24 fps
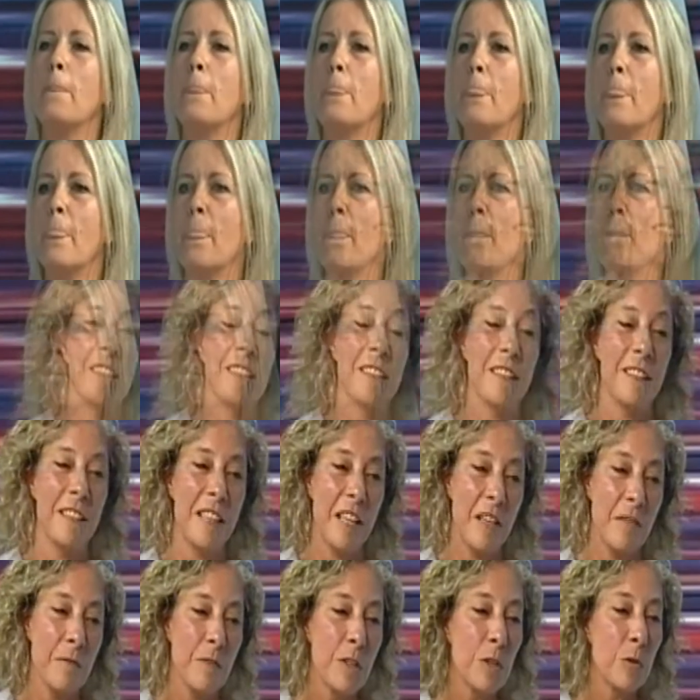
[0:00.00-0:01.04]
Questo è,
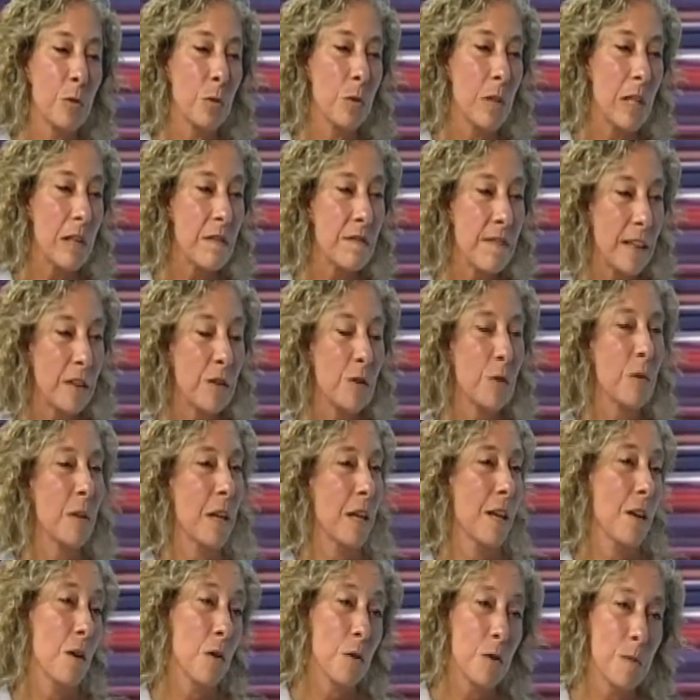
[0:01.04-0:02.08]
eh, in virtù del fatto
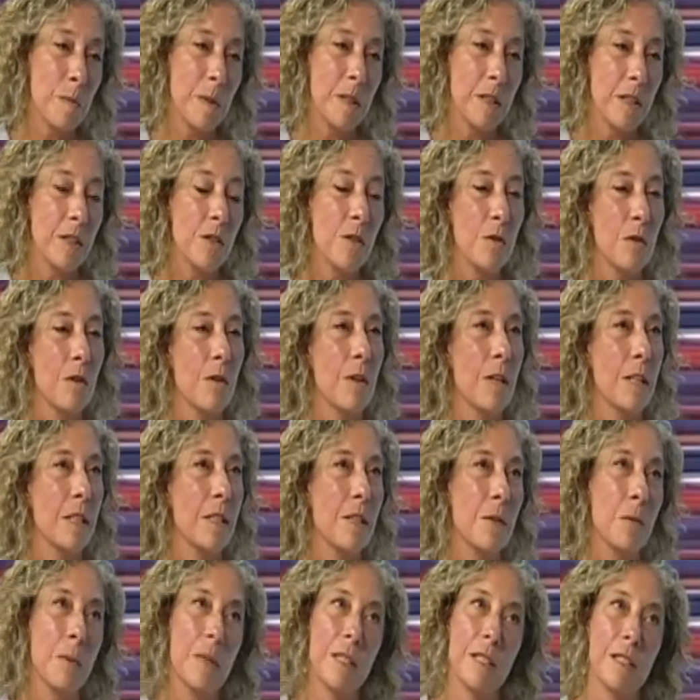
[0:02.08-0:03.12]
che ospite d'onore
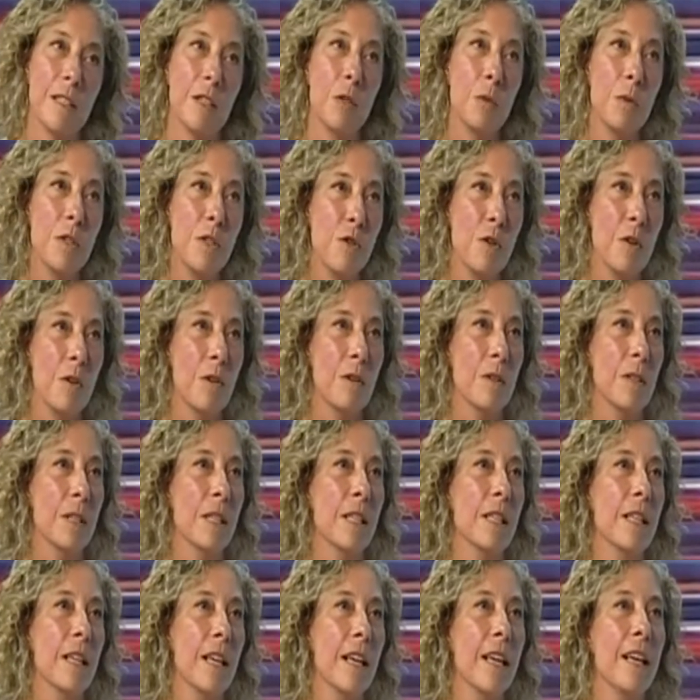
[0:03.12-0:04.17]
di questi due
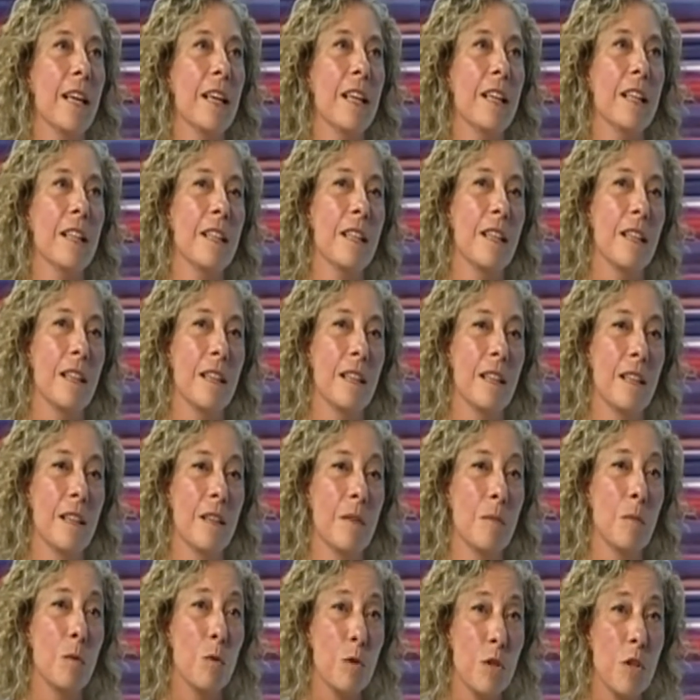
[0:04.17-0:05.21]
giorni è il
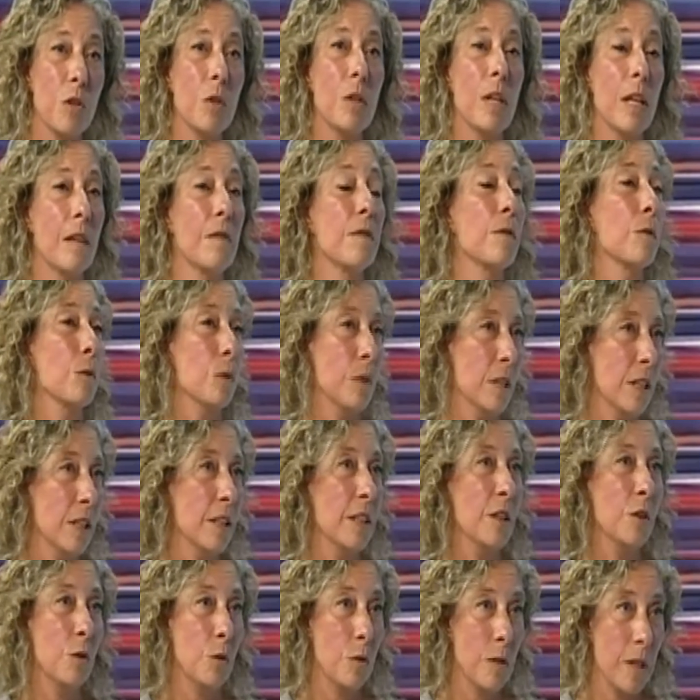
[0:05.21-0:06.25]
eh, Museo della Frutta
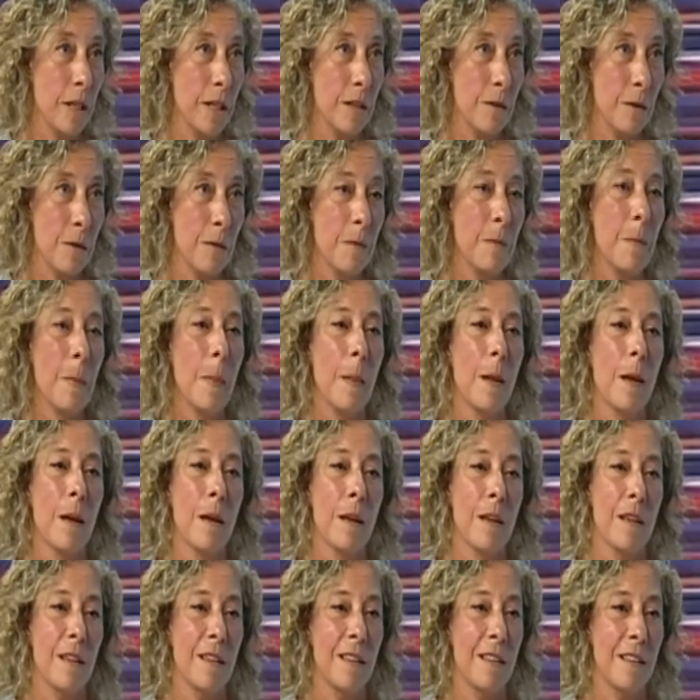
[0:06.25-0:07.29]
di Torino,
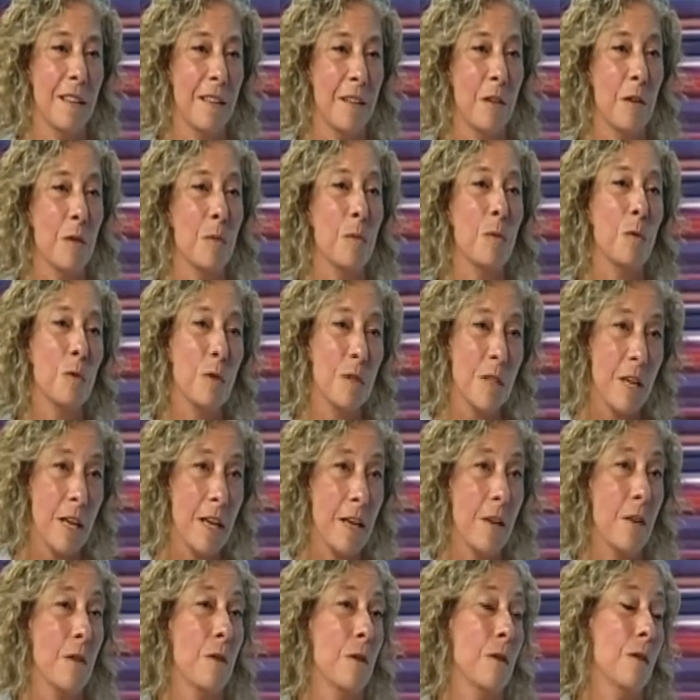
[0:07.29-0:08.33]
eh,
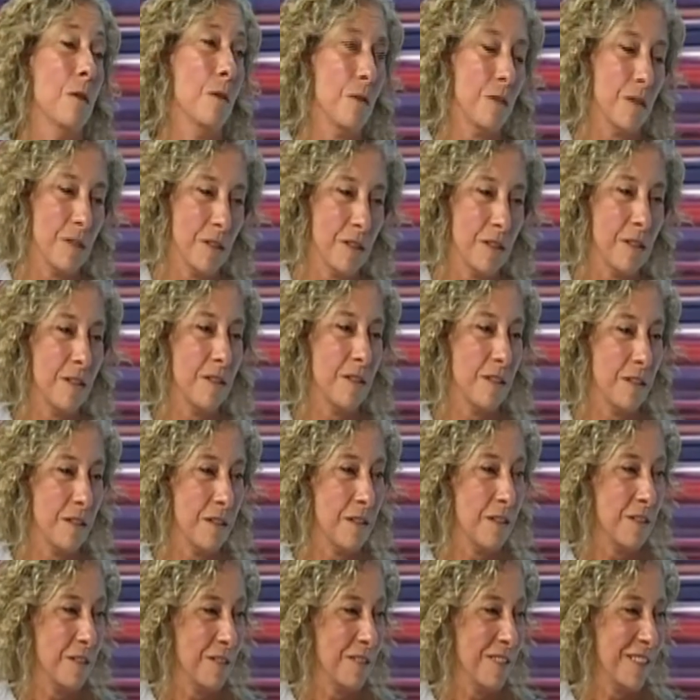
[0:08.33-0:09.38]
museo
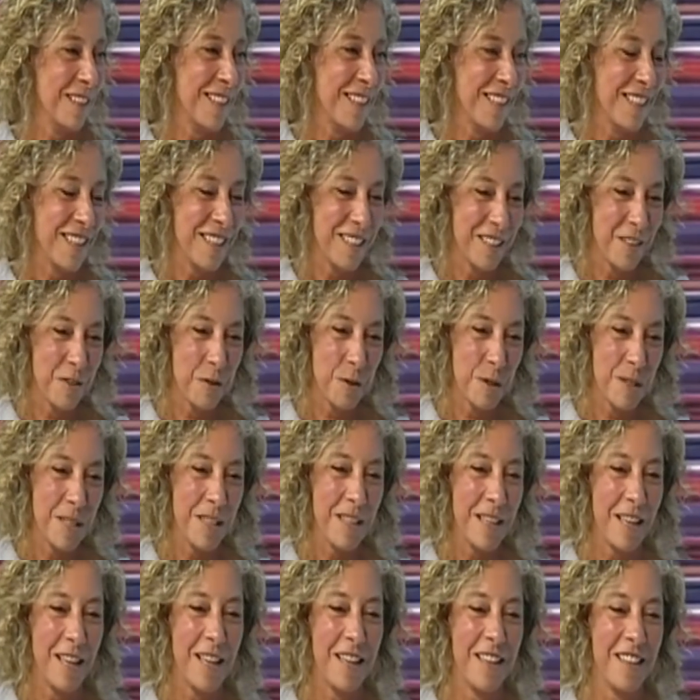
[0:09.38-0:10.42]
eh, che
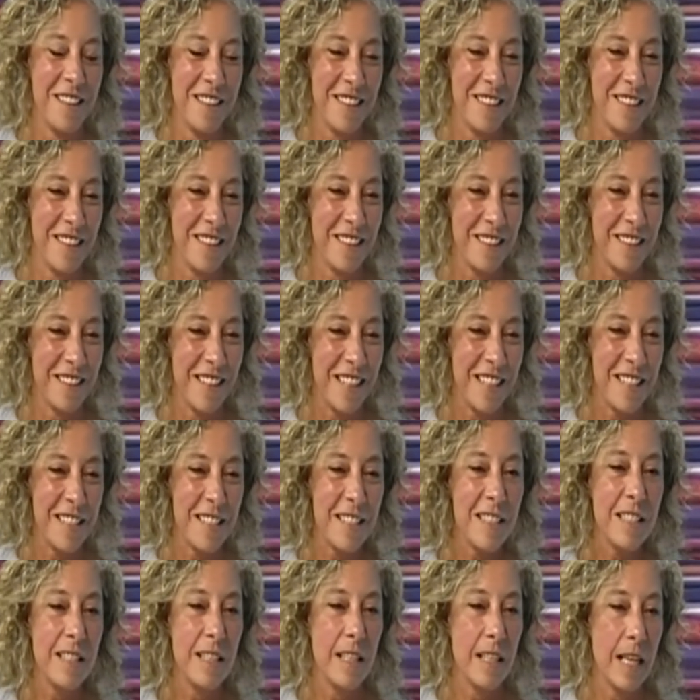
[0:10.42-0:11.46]
così eh,
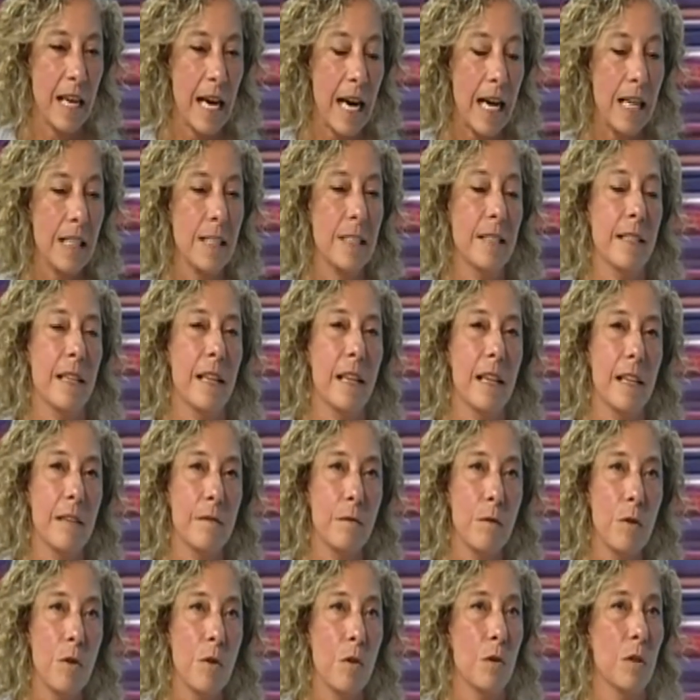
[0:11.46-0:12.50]
esiste grazie al
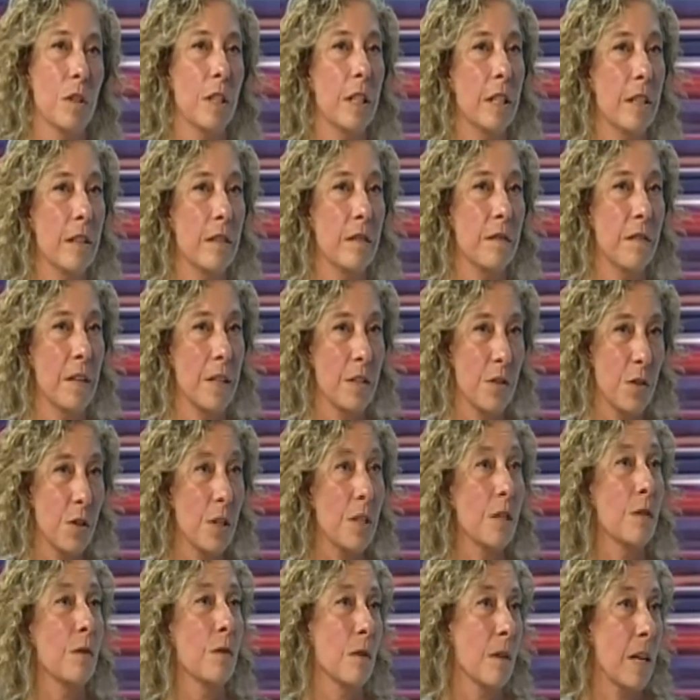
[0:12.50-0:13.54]
lavoro di
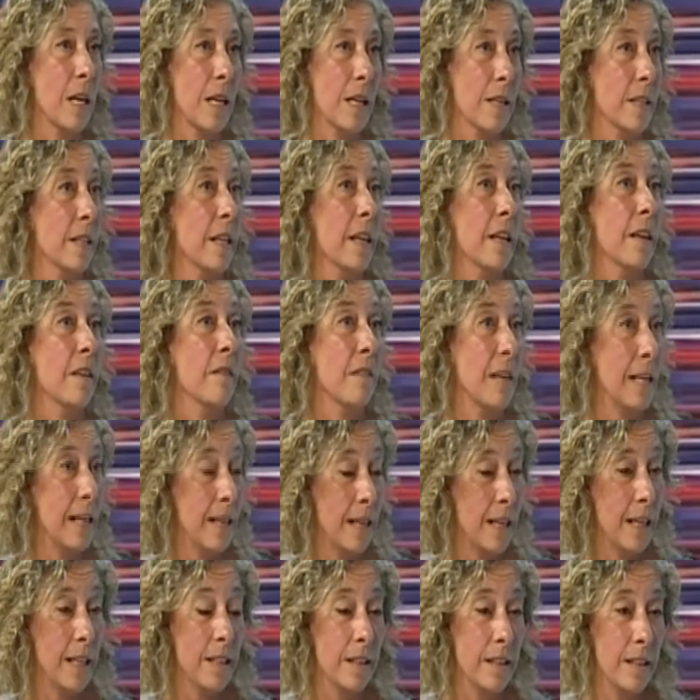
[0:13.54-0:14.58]
Francesco Garnier
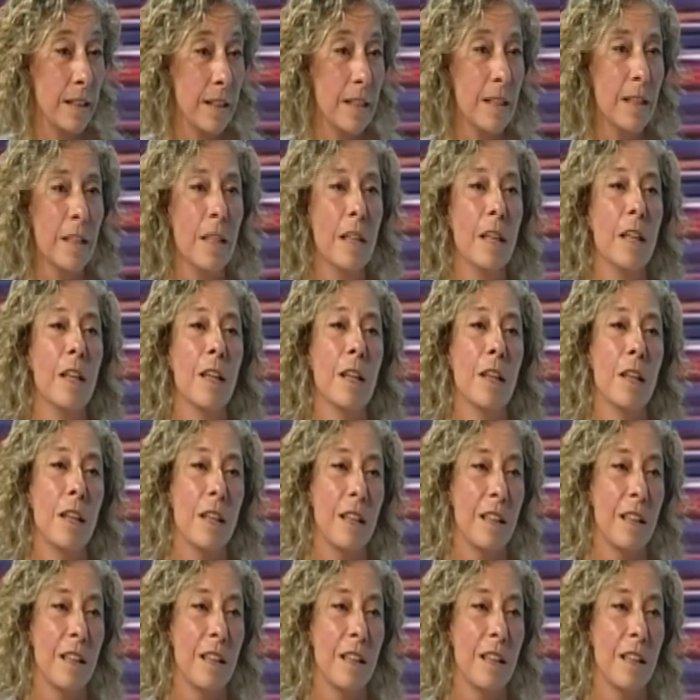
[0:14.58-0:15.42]
Valletti, uh mhm. -huh.